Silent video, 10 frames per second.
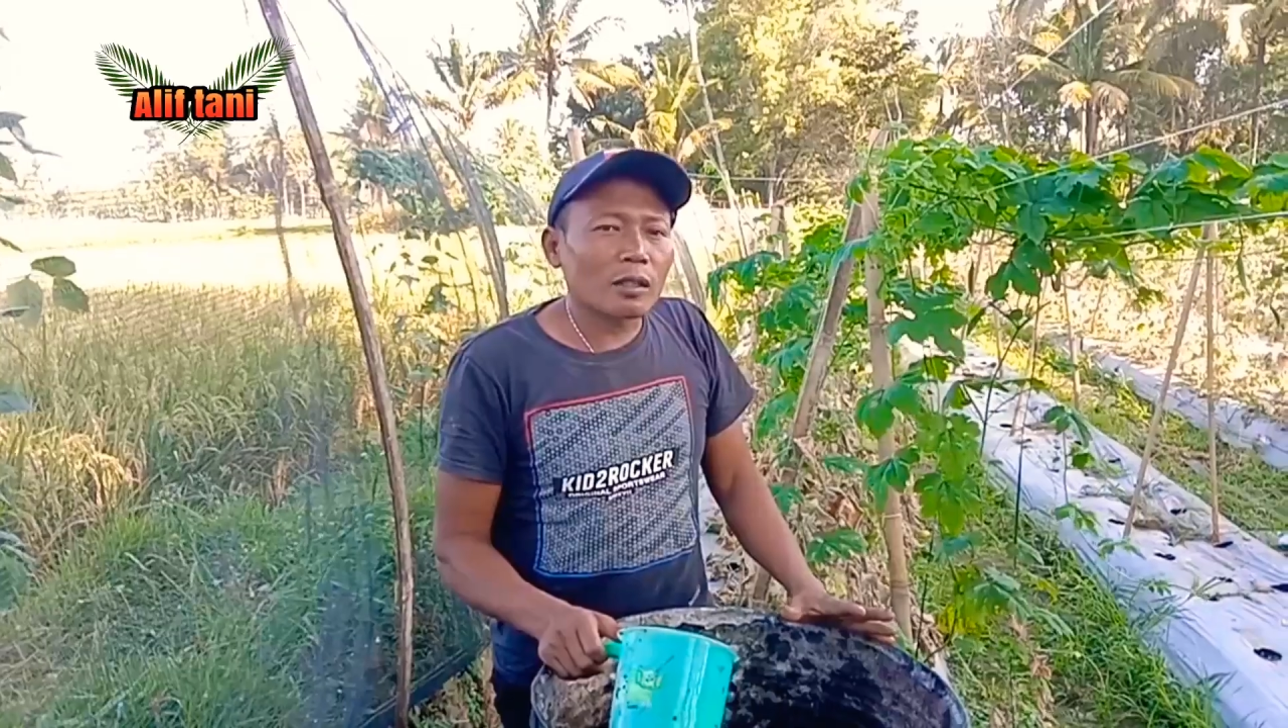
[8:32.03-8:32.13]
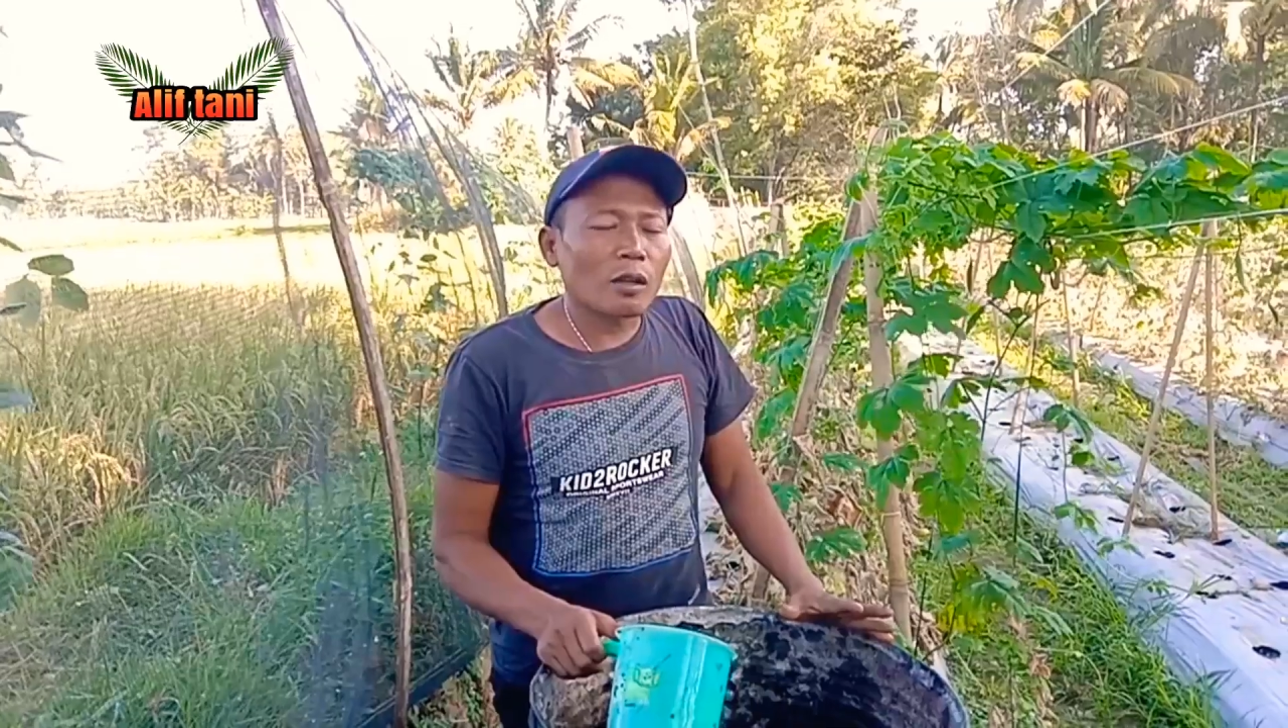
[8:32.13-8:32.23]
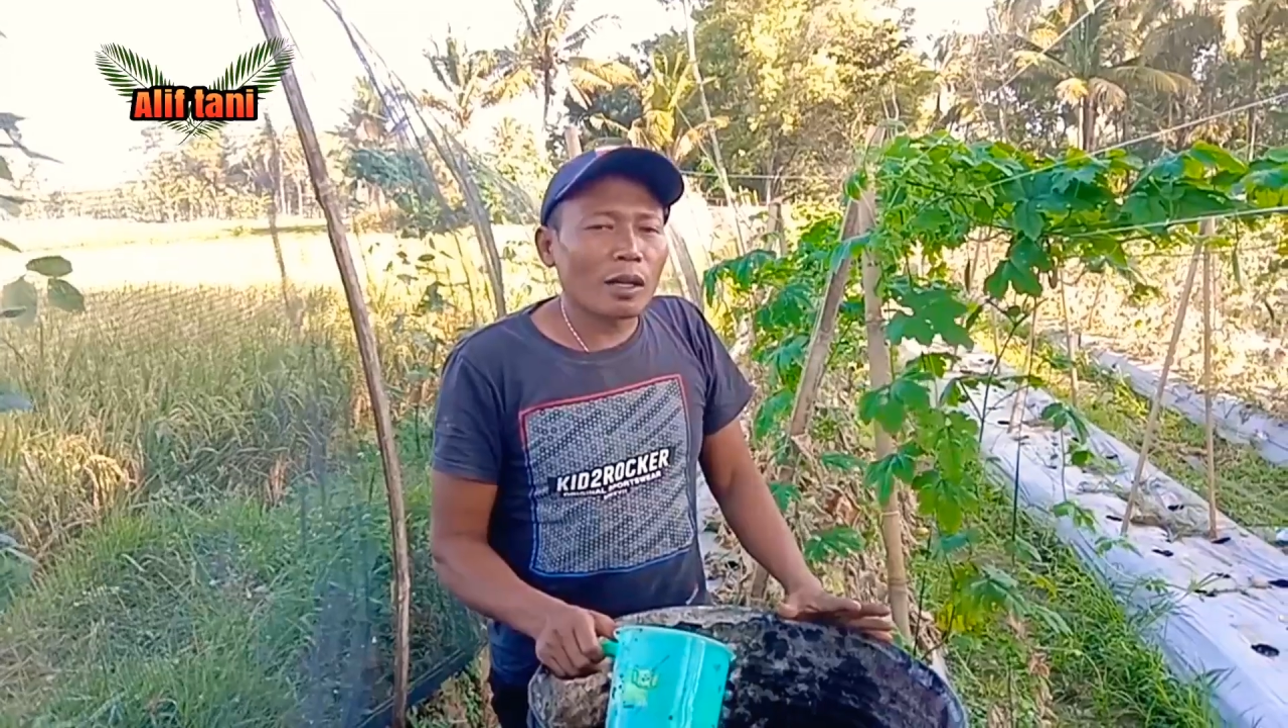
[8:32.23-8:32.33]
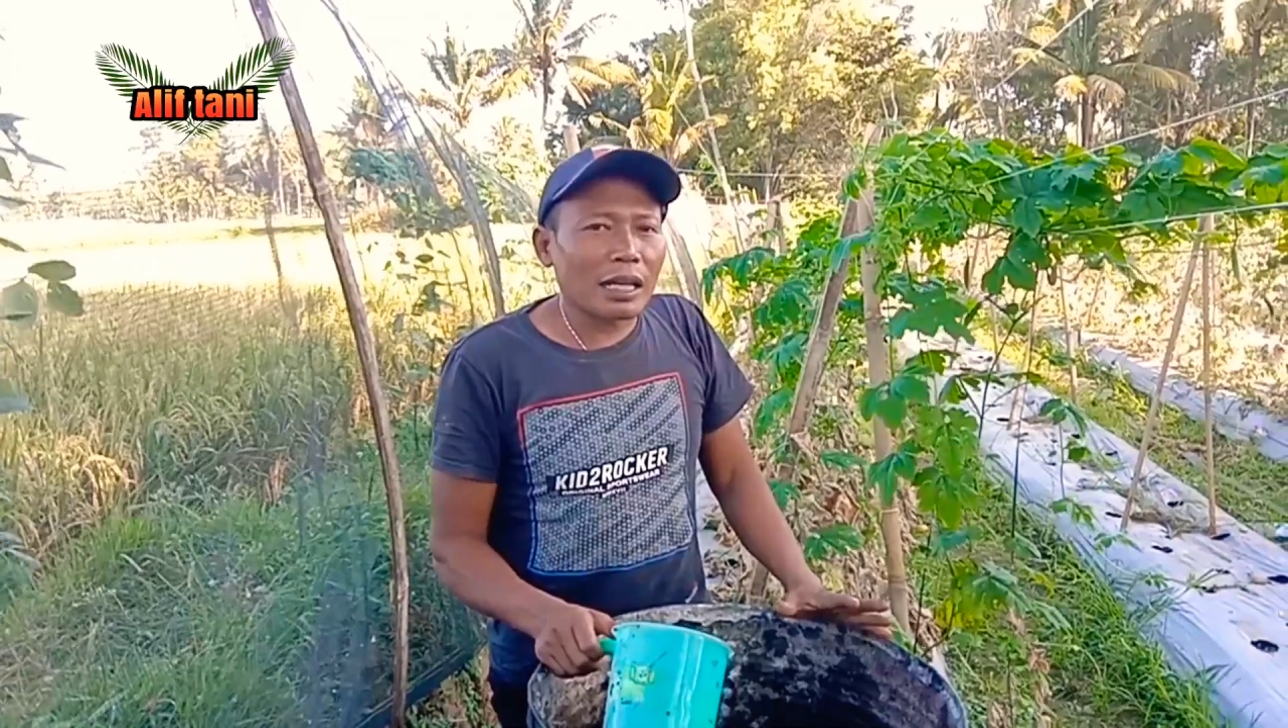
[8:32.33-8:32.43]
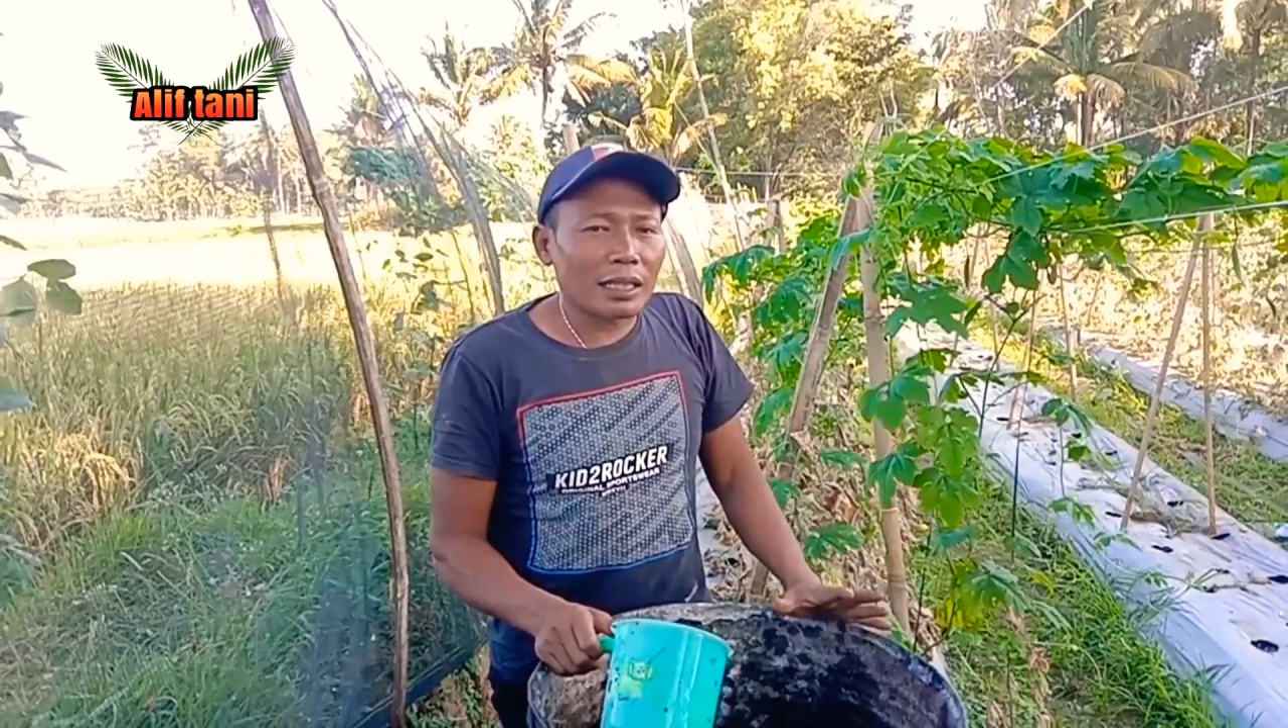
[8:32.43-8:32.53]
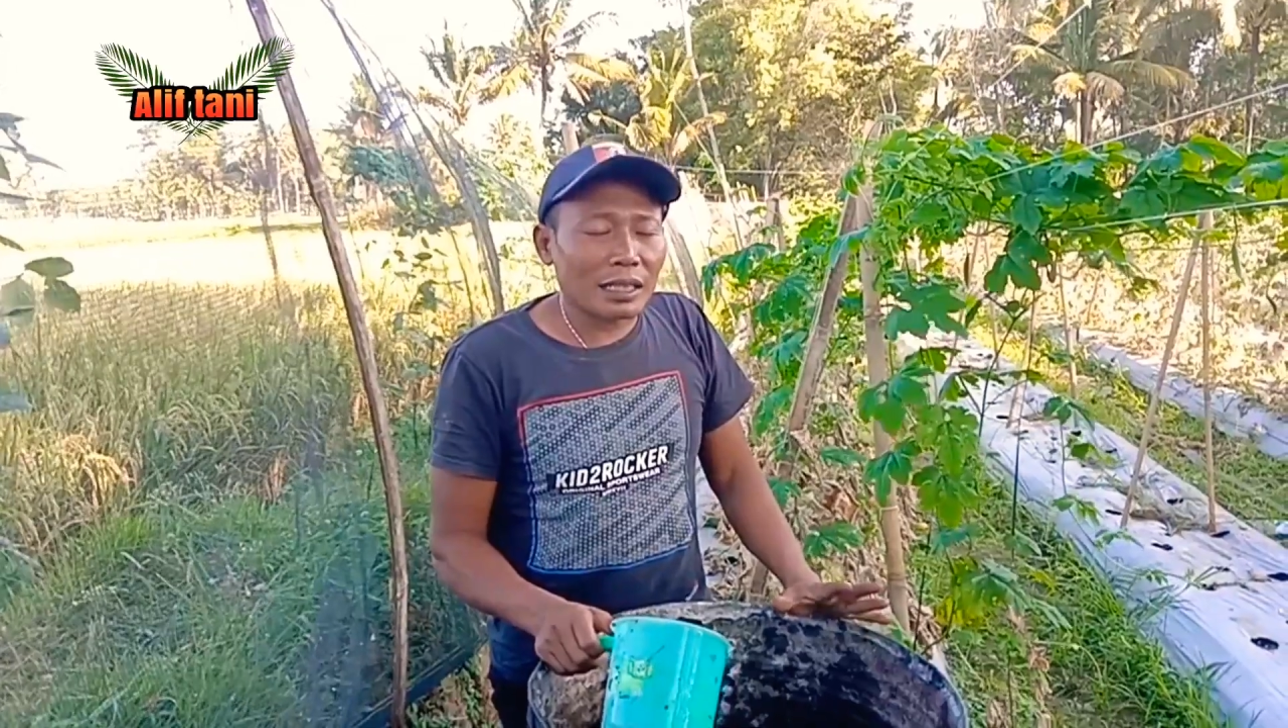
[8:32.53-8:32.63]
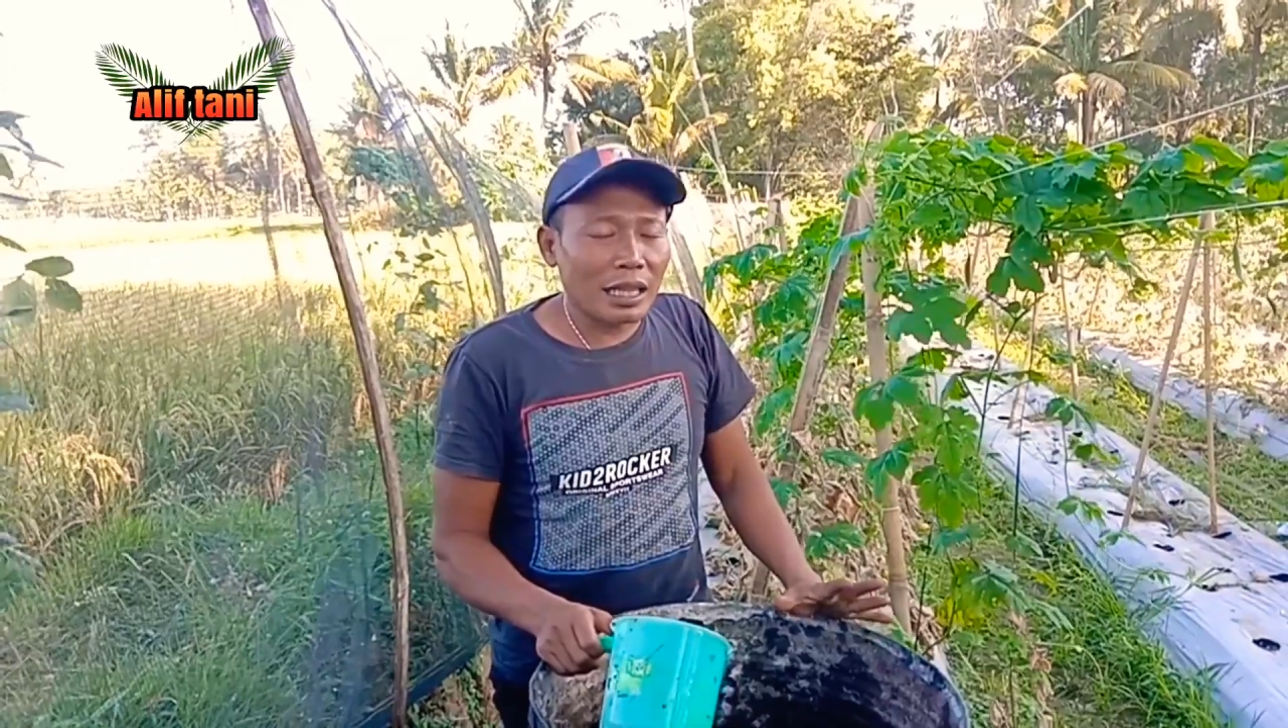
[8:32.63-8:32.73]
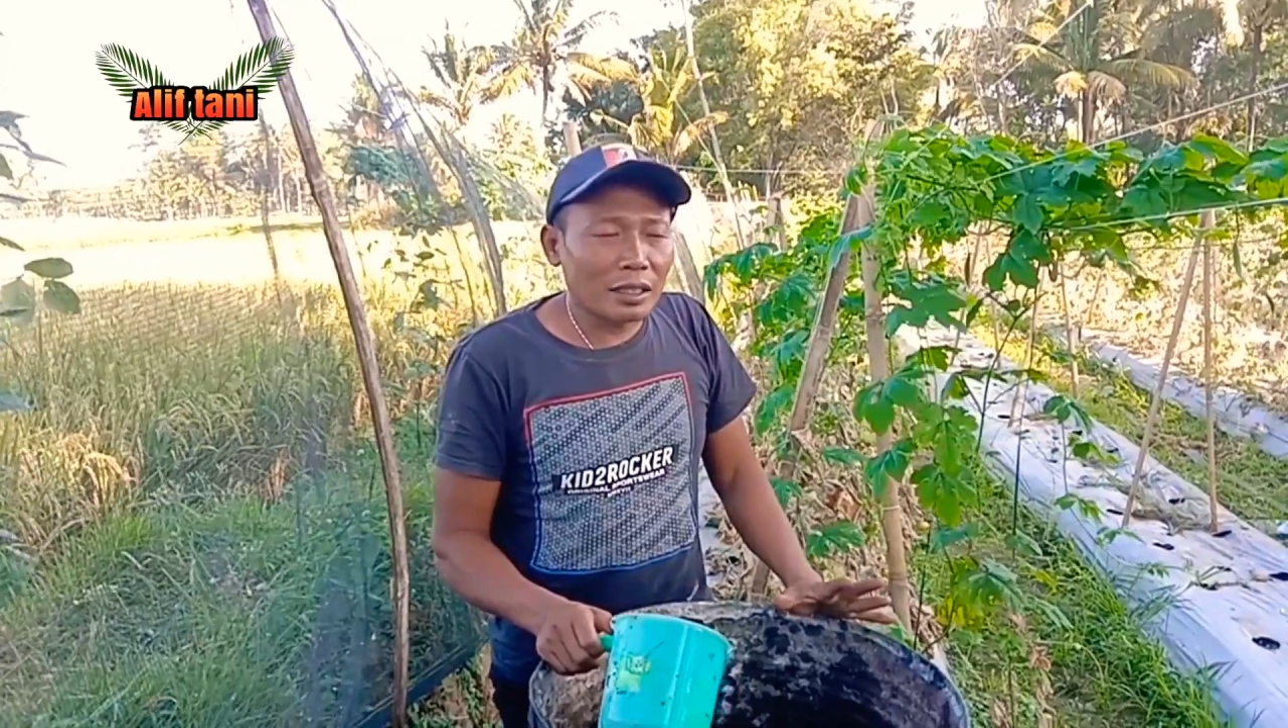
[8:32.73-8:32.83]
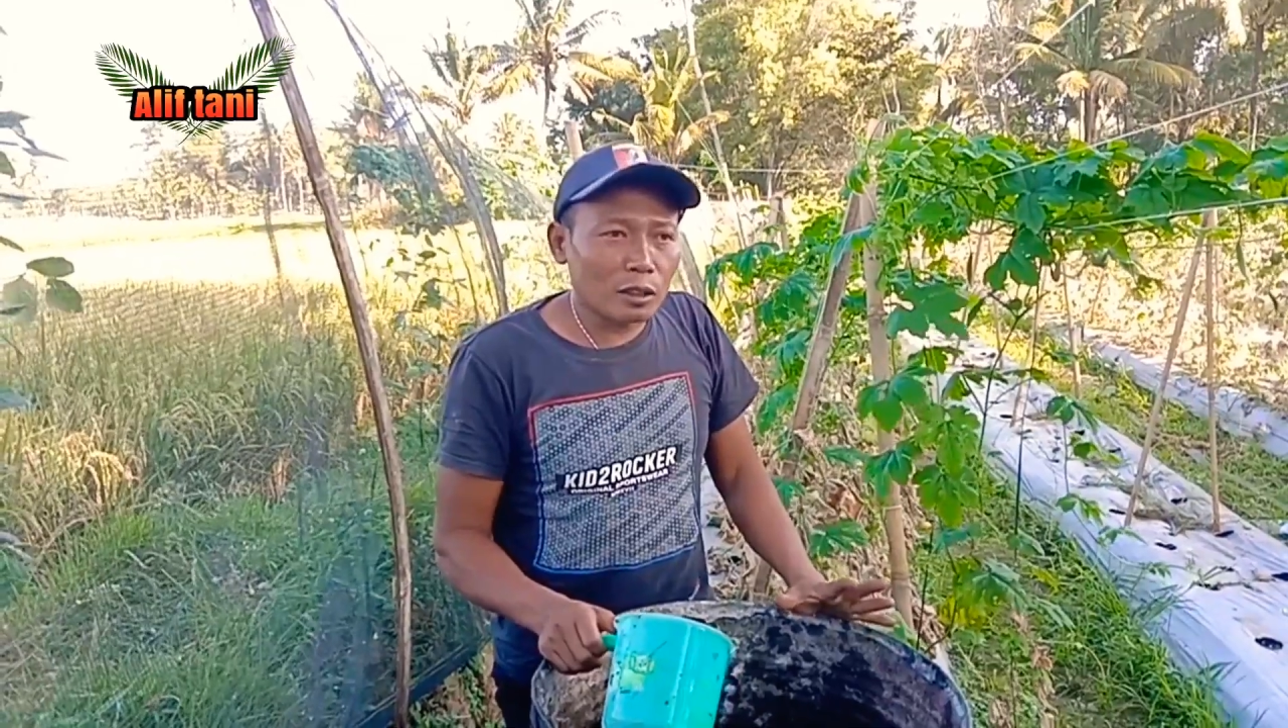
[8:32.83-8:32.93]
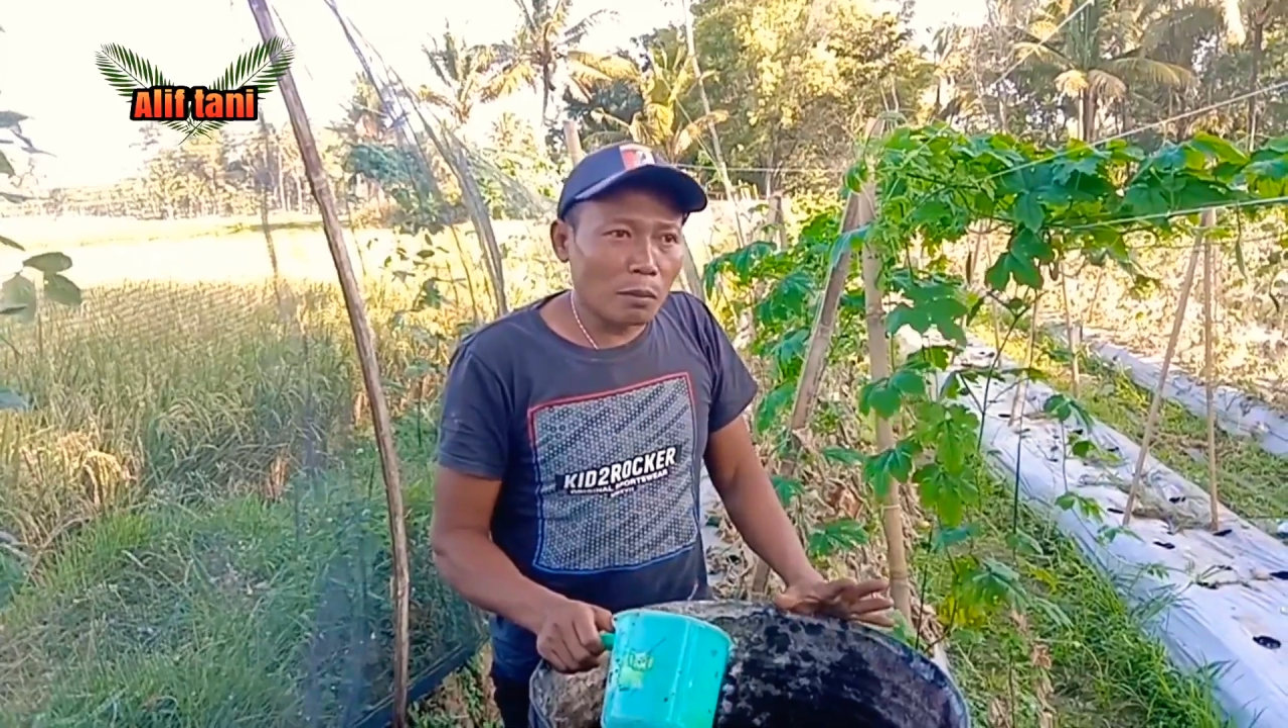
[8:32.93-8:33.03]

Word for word: tolonglah tekan